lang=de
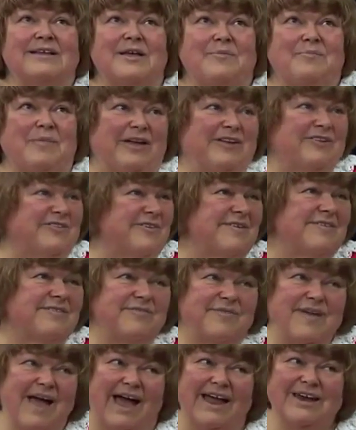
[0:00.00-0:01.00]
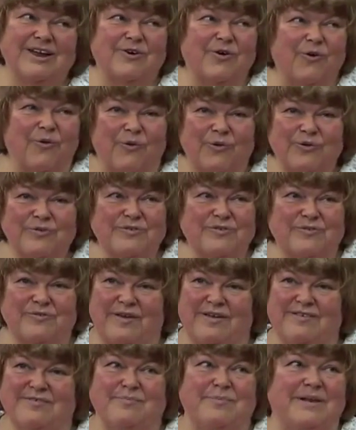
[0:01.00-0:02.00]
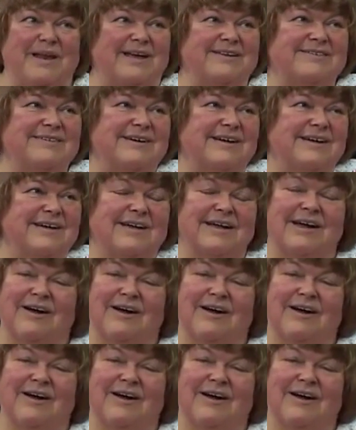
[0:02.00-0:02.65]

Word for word: Der Mensch ist wie eine große Festplatte